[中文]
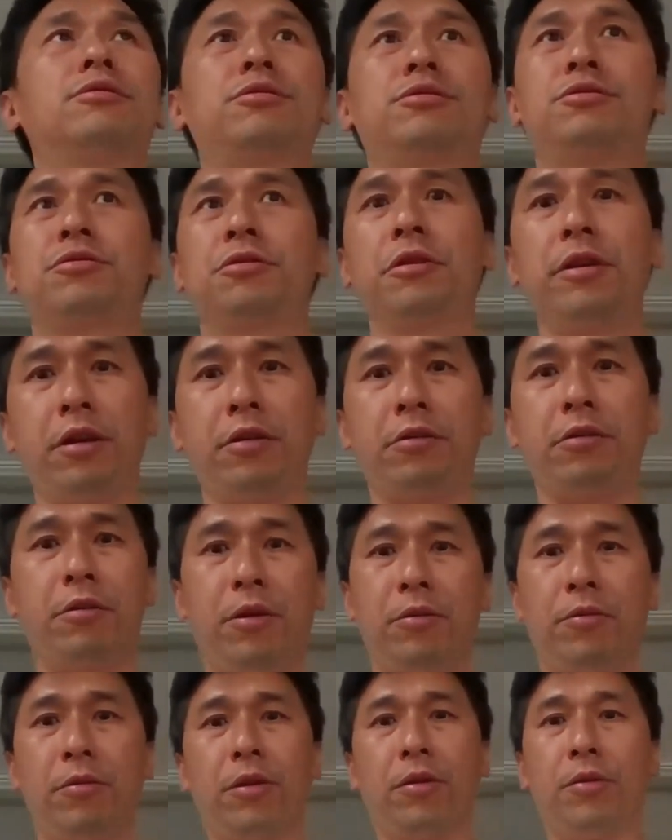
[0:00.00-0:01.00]
所以
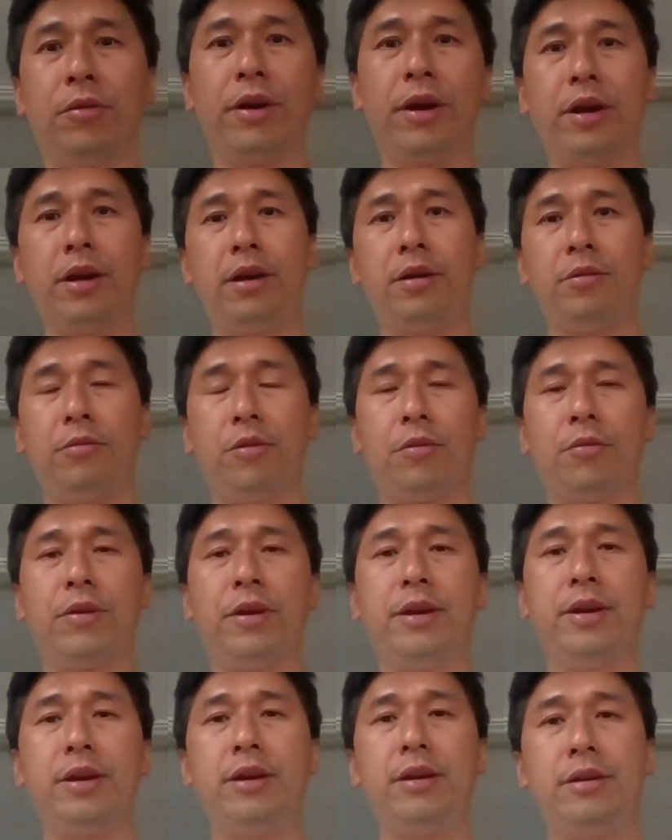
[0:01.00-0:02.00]
我我会我
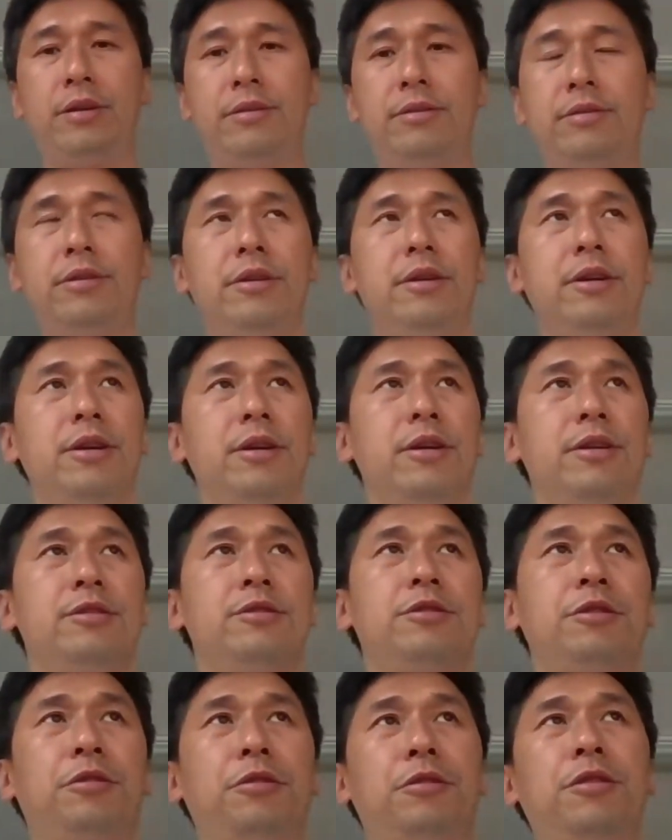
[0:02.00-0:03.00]
会
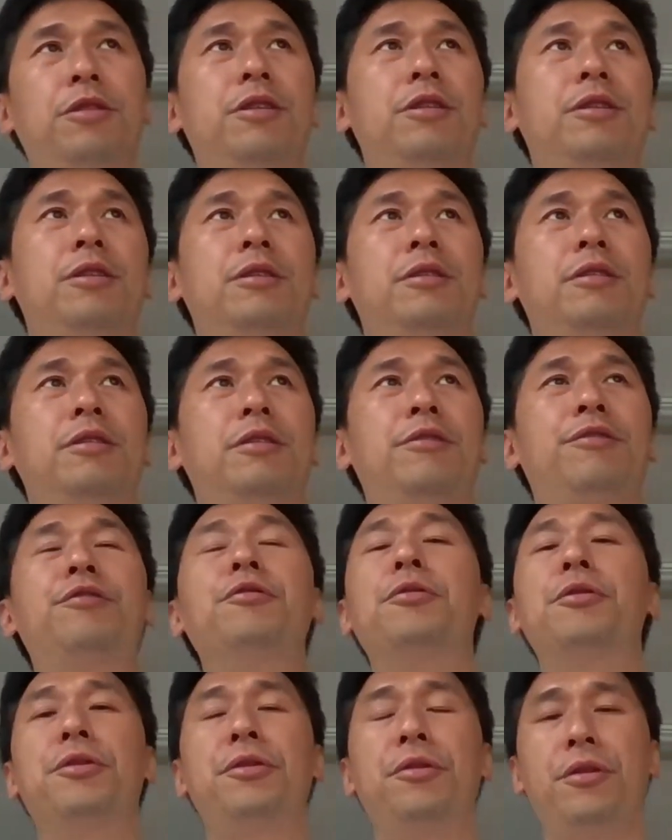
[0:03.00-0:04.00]
就
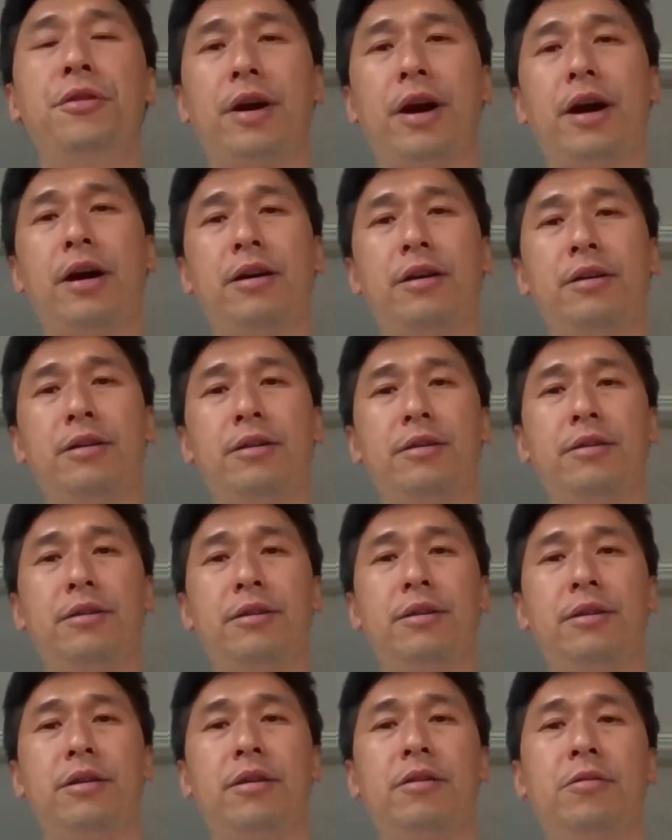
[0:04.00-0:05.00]
呼吁啊，
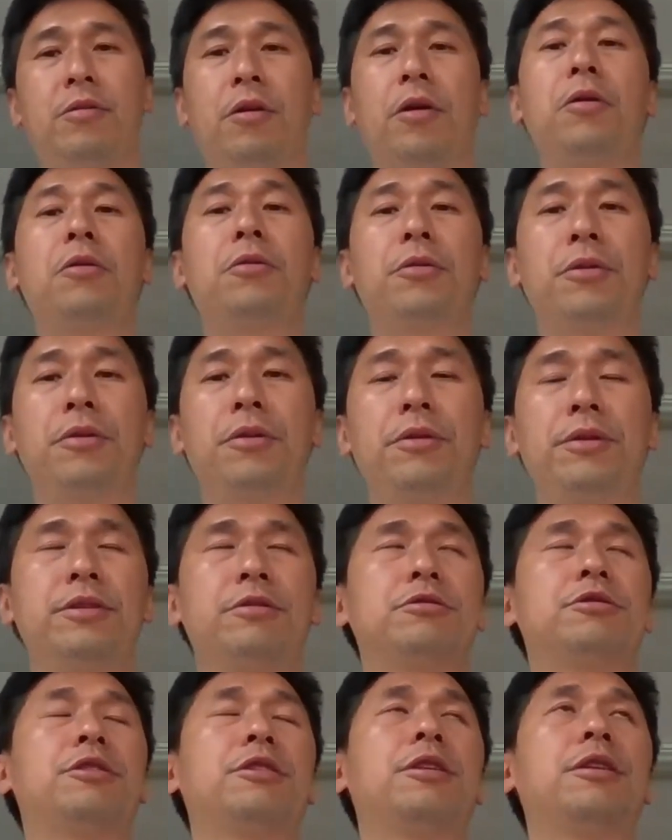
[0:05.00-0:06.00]
我呼吁
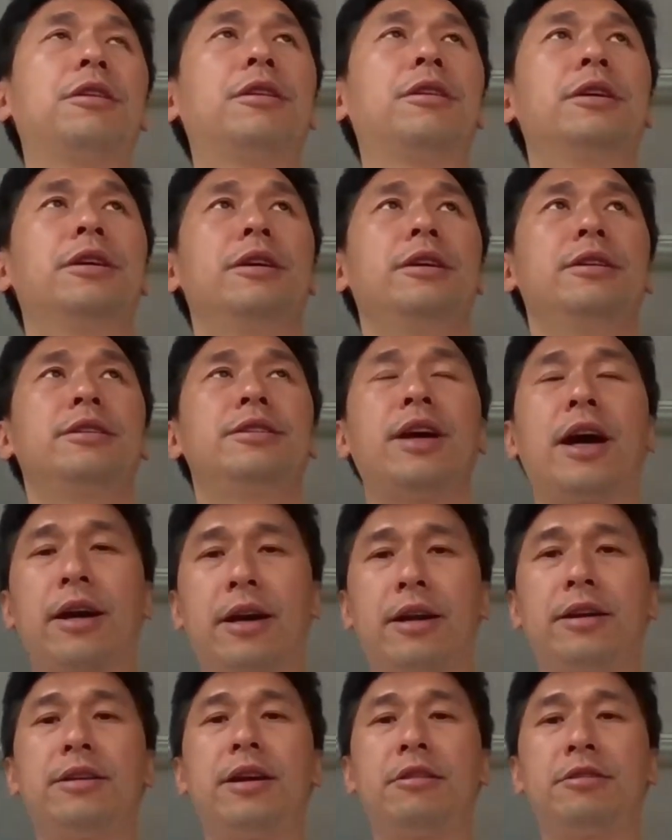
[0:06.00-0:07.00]
就是
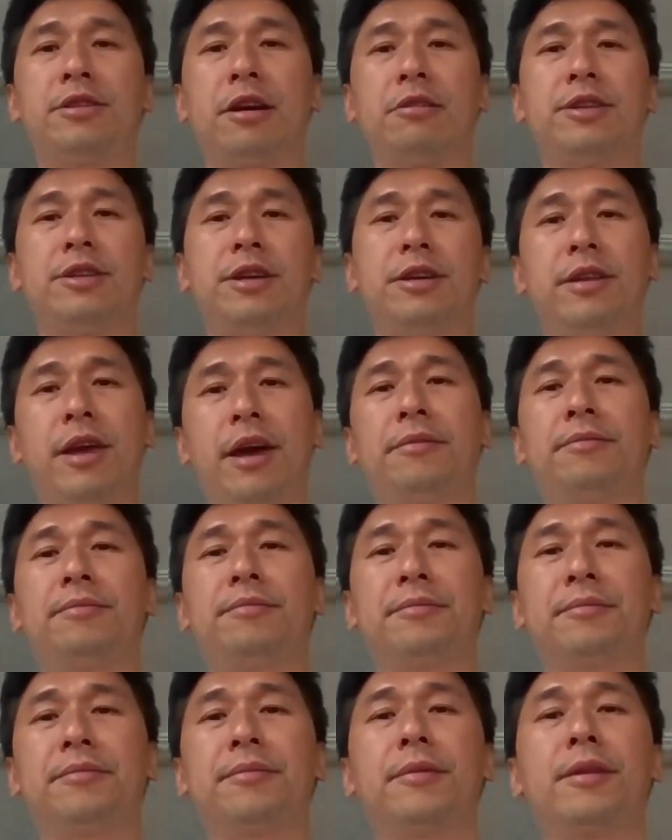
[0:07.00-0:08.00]
香港人要小心一点
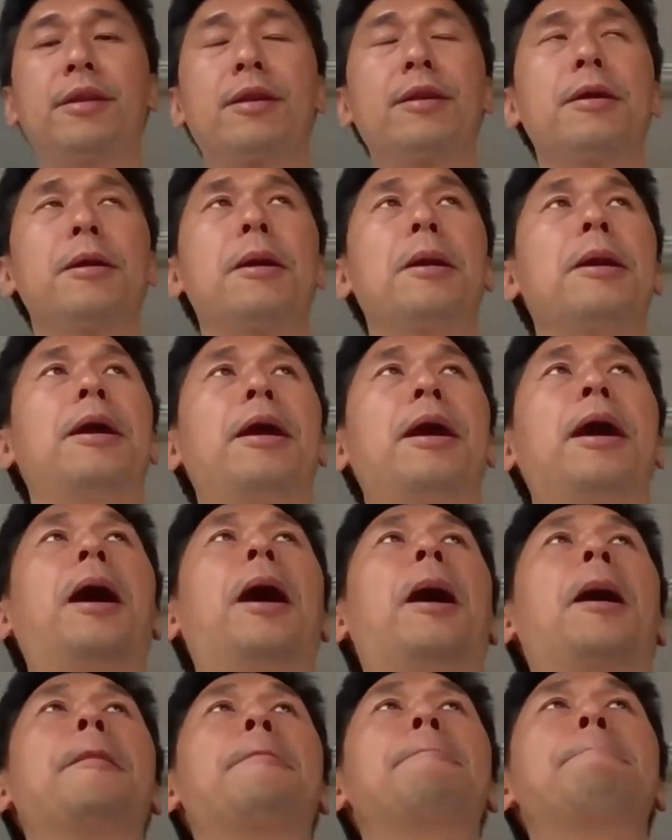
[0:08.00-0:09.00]

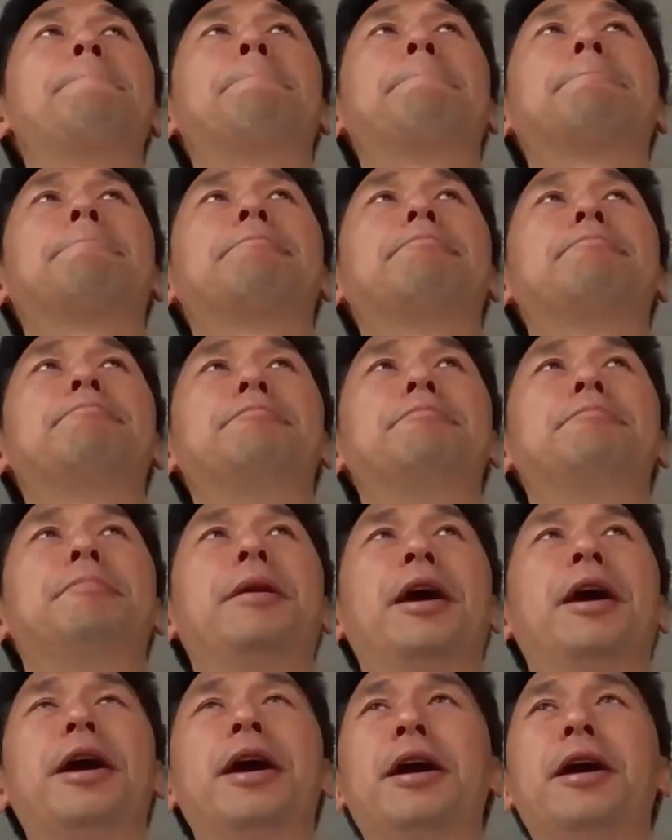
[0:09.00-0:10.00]
啊。
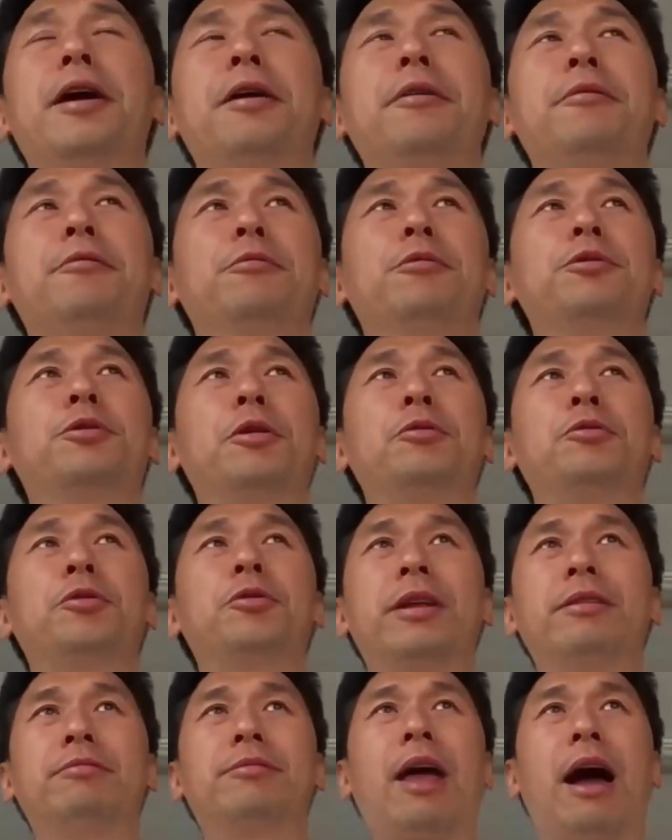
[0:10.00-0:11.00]
别无端
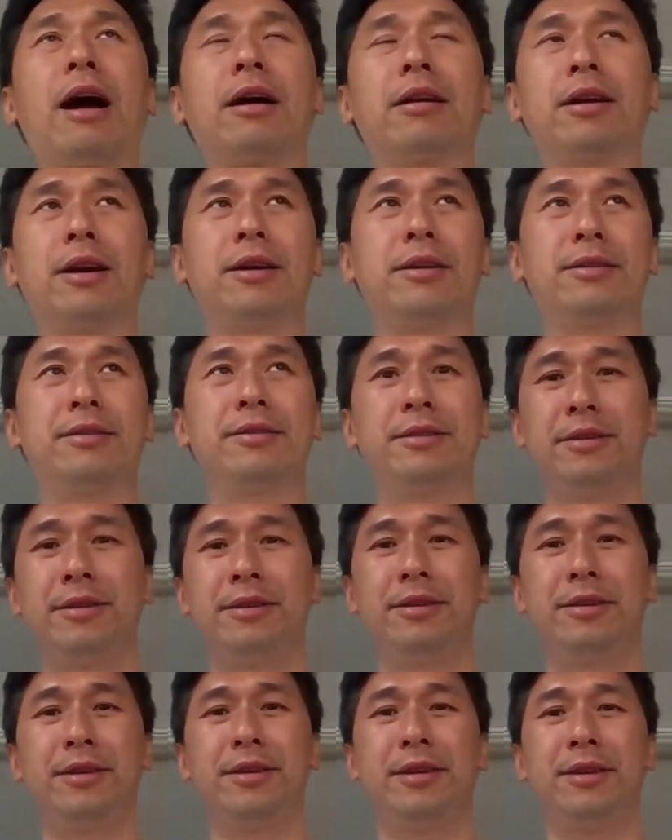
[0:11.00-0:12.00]
端当了
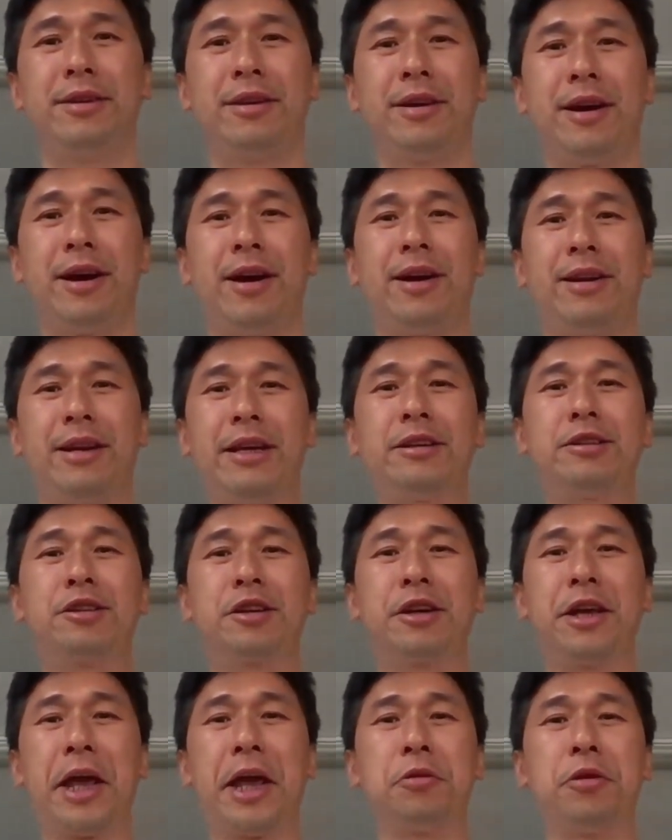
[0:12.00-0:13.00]
临
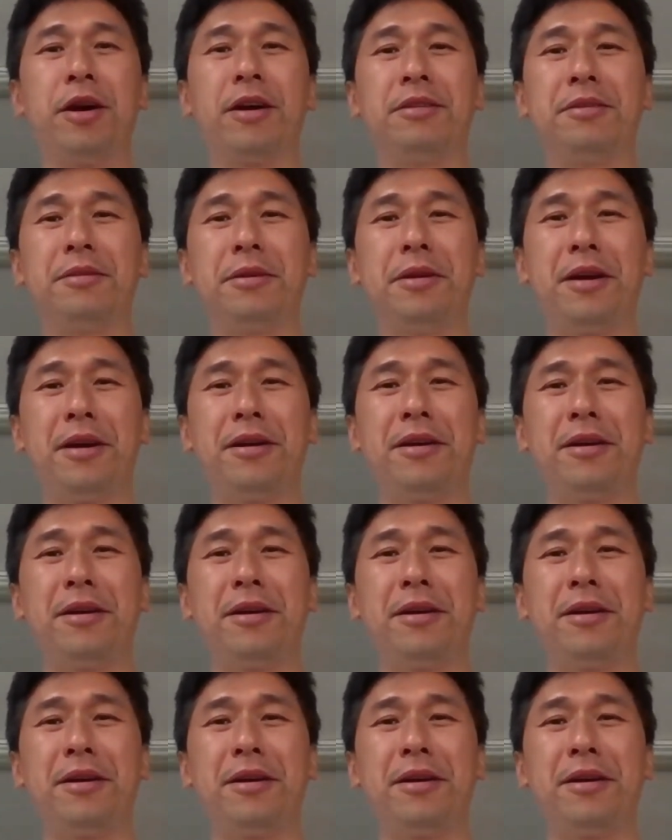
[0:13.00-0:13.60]
时演员，